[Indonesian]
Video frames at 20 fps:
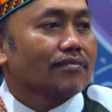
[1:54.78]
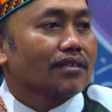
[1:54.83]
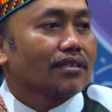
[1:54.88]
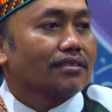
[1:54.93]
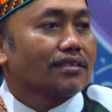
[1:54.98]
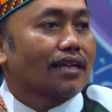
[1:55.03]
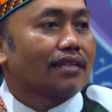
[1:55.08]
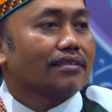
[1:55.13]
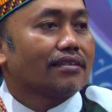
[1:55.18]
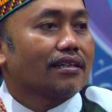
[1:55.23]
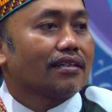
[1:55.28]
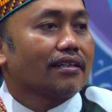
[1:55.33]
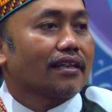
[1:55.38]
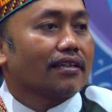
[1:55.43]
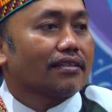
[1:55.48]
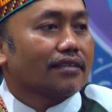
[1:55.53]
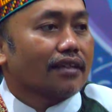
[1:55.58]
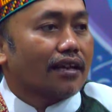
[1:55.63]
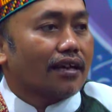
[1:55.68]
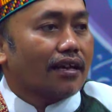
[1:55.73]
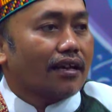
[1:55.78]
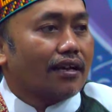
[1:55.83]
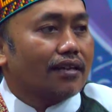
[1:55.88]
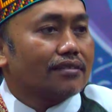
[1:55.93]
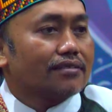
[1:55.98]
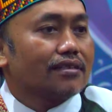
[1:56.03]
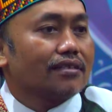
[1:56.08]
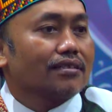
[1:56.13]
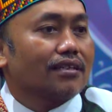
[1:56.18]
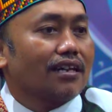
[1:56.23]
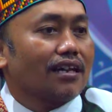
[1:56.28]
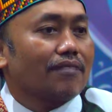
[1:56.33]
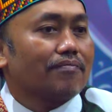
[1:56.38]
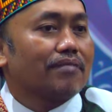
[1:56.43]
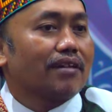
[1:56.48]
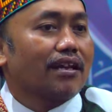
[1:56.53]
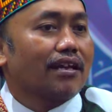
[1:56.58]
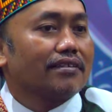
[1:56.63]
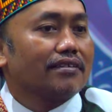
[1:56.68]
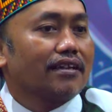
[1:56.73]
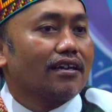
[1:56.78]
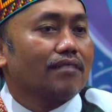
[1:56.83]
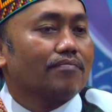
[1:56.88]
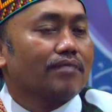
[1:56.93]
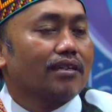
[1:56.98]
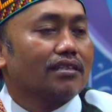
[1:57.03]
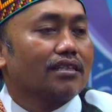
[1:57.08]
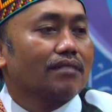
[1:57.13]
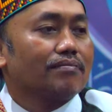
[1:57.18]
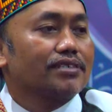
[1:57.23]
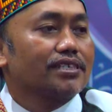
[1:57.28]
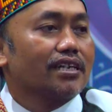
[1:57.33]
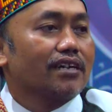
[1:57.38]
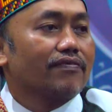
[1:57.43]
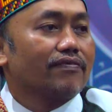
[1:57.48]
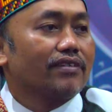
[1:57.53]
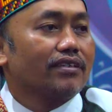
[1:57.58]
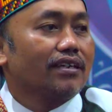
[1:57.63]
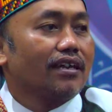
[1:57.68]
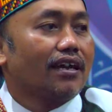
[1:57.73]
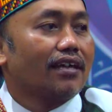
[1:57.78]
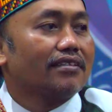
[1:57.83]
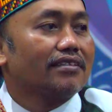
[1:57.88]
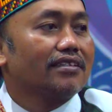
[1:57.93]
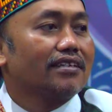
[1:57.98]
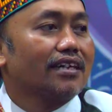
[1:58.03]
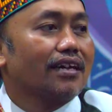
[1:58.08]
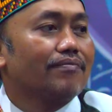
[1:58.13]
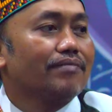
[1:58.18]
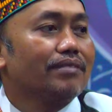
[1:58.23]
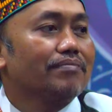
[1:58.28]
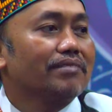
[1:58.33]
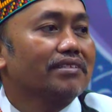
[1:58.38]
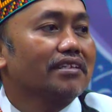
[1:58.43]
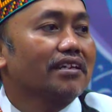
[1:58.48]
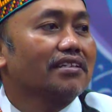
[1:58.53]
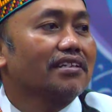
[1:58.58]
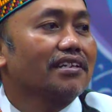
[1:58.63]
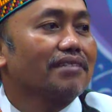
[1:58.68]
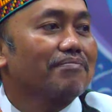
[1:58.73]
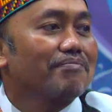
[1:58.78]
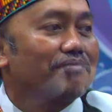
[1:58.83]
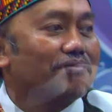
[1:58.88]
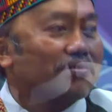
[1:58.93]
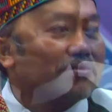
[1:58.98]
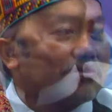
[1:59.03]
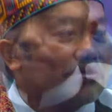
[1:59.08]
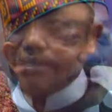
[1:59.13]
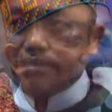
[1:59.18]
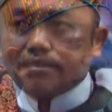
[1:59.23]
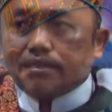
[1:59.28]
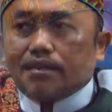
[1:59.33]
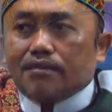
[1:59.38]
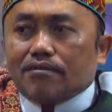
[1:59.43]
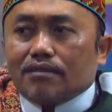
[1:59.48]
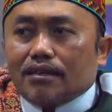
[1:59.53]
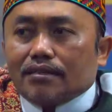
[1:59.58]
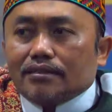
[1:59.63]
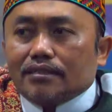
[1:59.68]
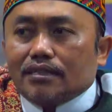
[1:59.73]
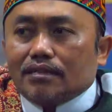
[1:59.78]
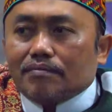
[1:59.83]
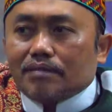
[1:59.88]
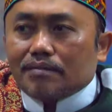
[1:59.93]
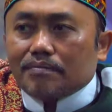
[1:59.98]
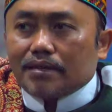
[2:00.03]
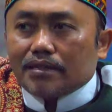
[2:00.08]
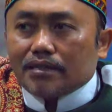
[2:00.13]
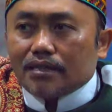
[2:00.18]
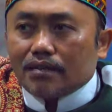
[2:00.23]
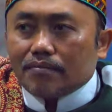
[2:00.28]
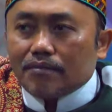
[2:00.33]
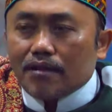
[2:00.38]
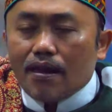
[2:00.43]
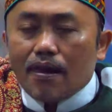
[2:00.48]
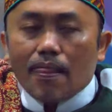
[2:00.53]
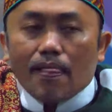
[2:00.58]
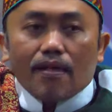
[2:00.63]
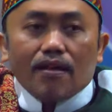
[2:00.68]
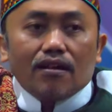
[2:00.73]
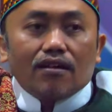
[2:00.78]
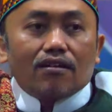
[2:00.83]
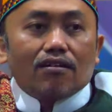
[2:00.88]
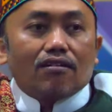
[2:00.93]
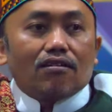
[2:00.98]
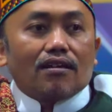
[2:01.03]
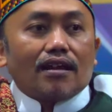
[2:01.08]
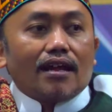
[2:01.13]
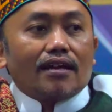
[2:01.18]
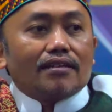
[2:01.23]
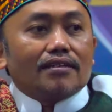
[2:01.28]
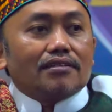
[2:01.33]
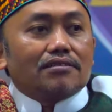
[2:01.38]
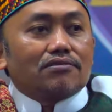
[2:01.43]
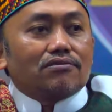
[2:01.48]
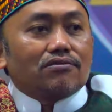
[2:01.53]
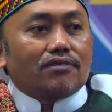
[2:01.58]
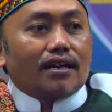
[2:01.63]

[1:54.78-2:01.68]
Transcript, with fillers: dan ternyata setelah belajar madhab syafi'i hati kami menjadi lembut. Gak bisa orang tidak bermadhab. Orang itu